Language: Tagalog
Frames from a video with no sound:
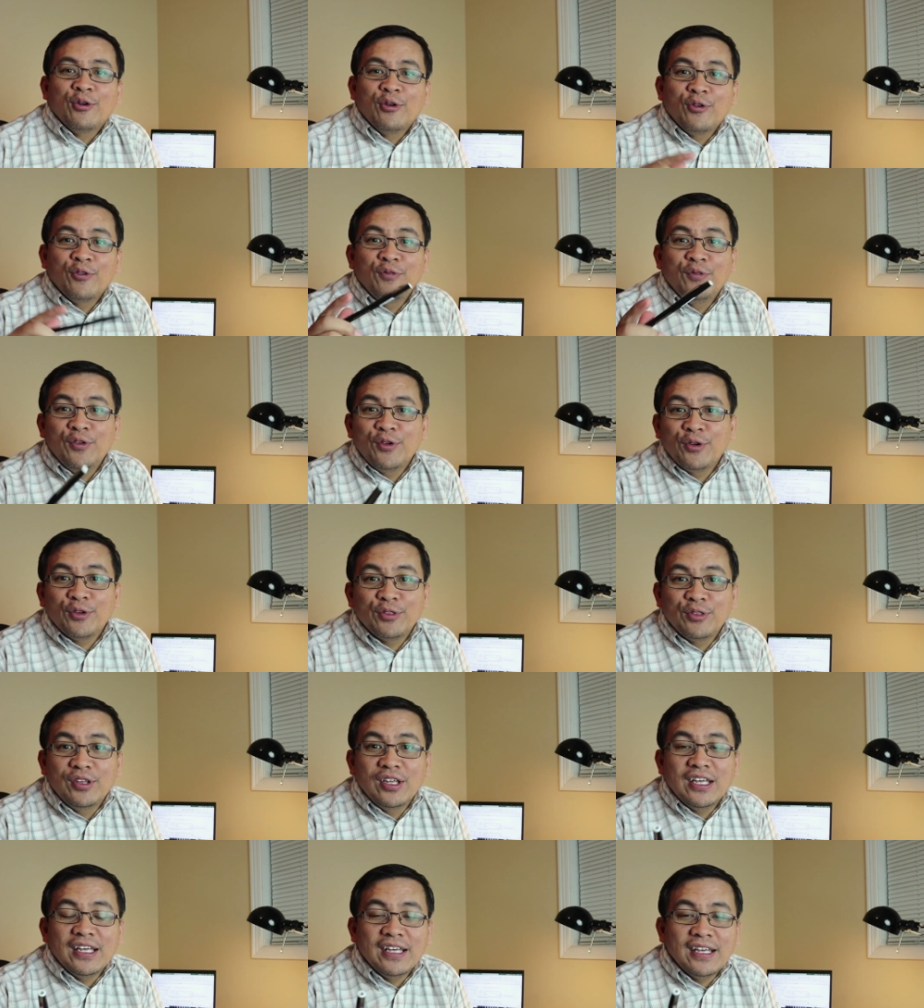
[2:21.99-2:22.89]
who viewed
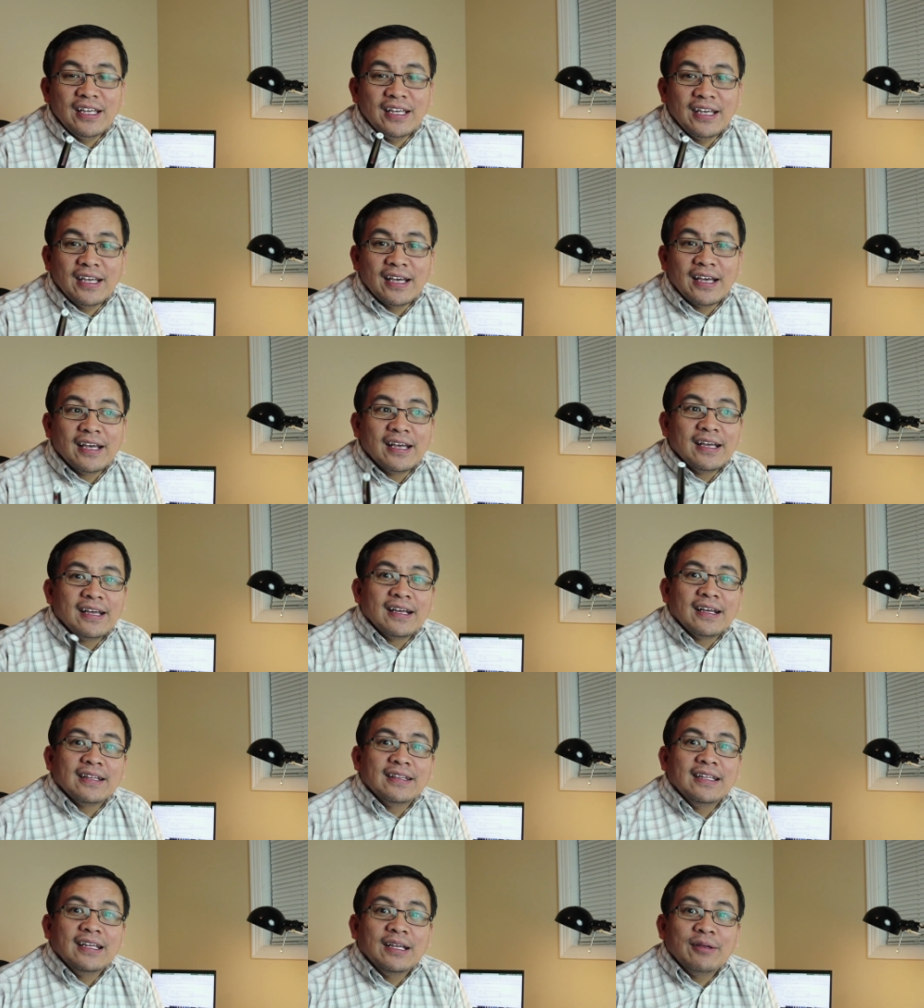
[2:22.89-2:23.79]
the
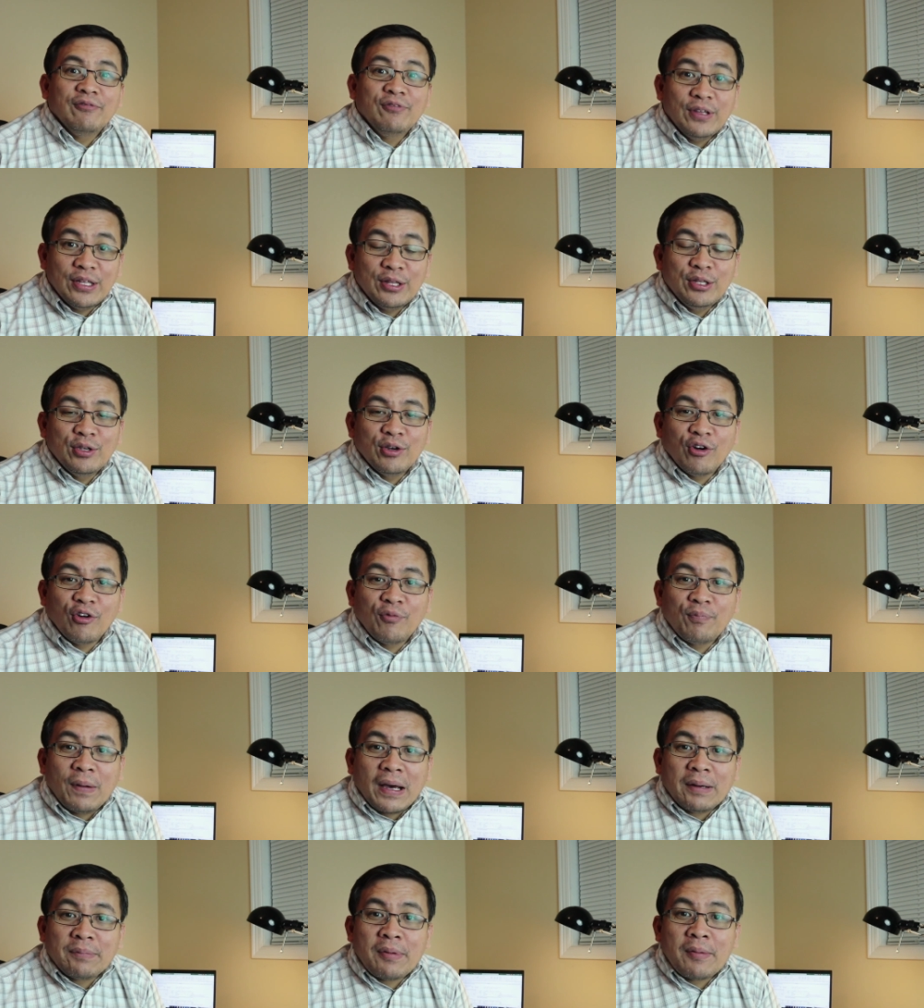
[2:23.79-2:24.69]
the video
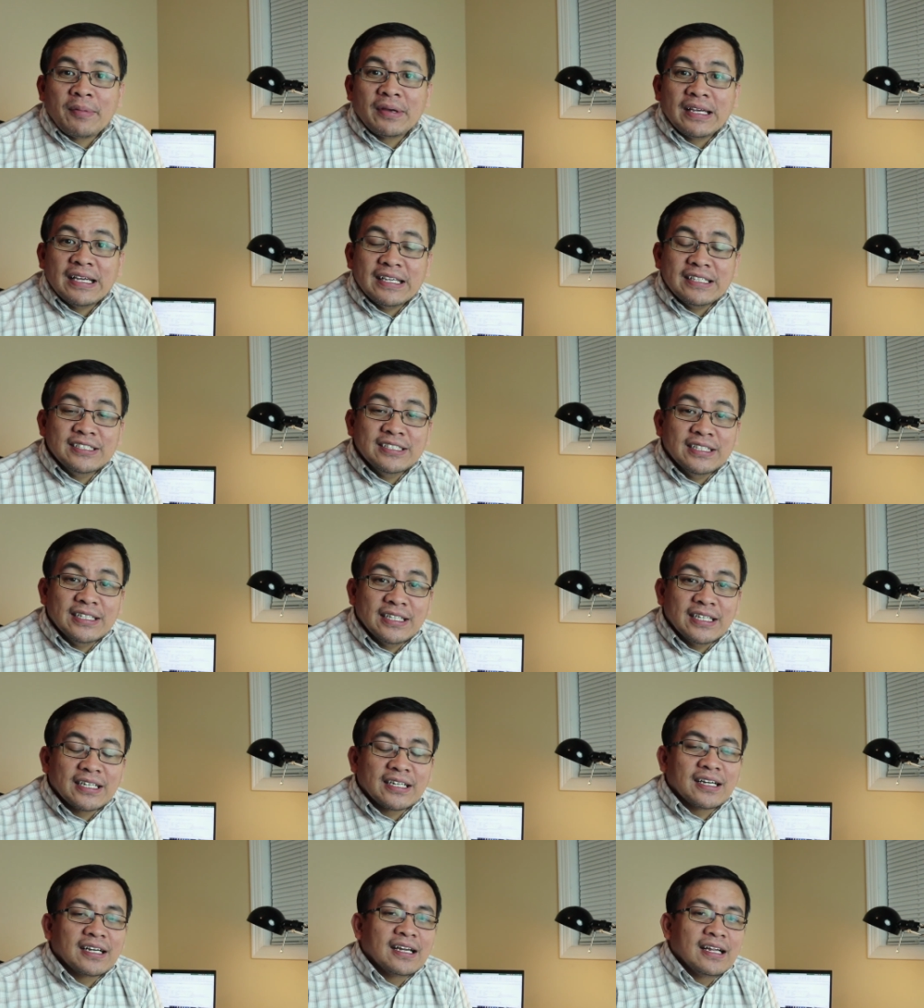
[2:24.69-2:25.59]
of paano ba maging
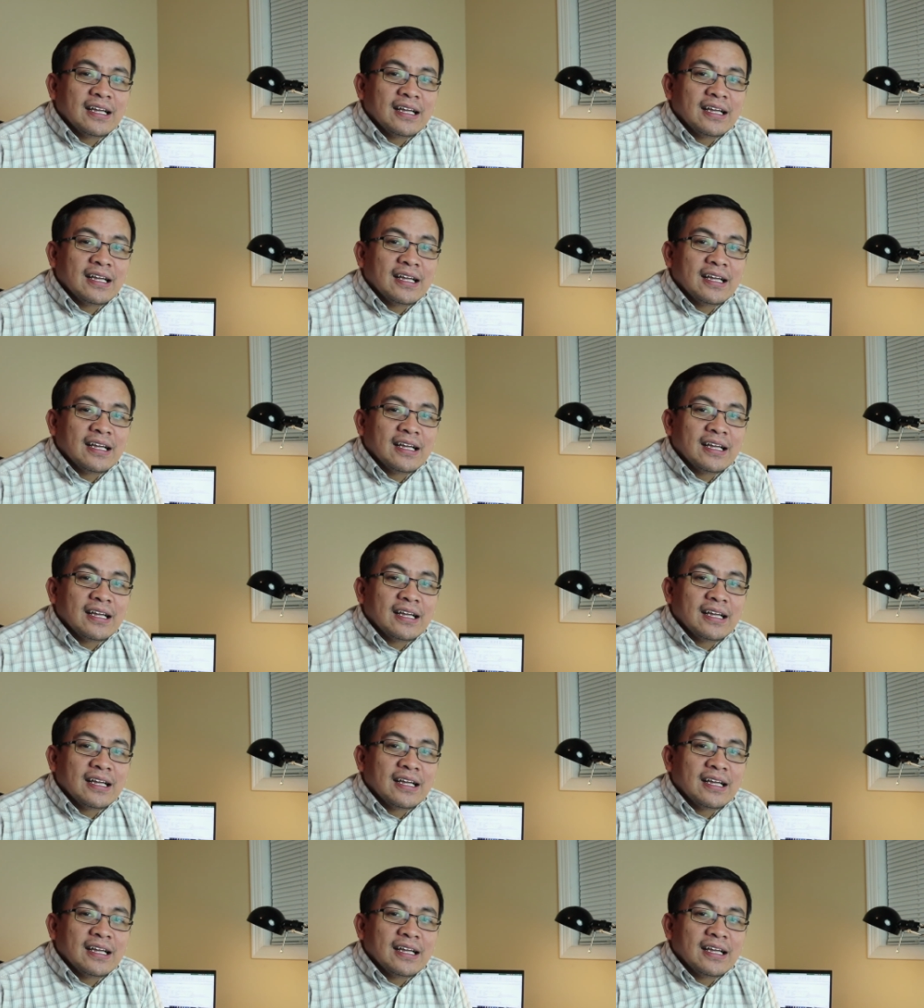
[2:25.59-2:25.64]
engineer.